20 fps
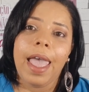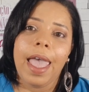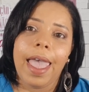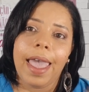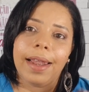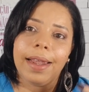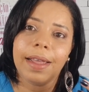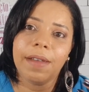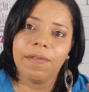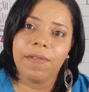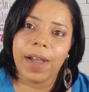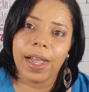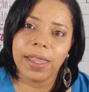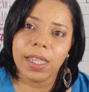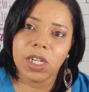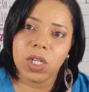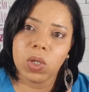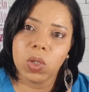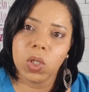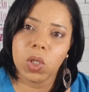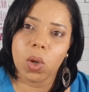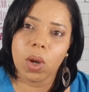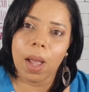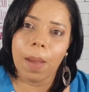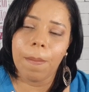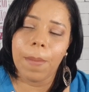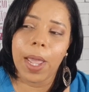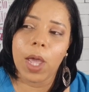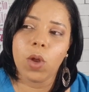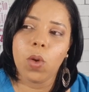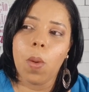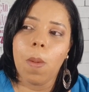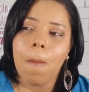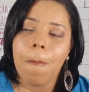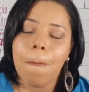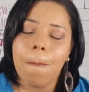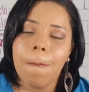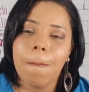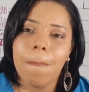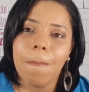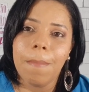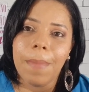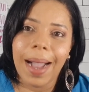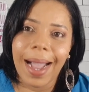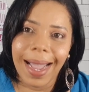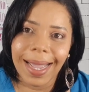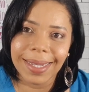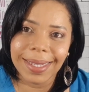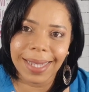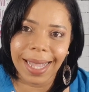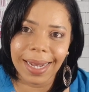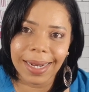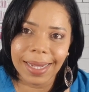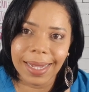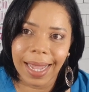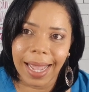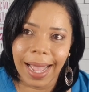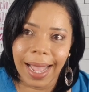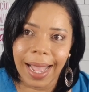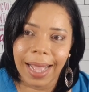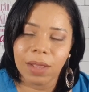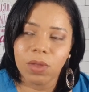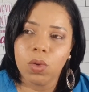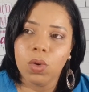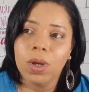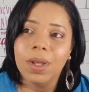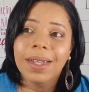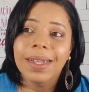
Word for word: ela vai deixando seu cabelo mais alinhado,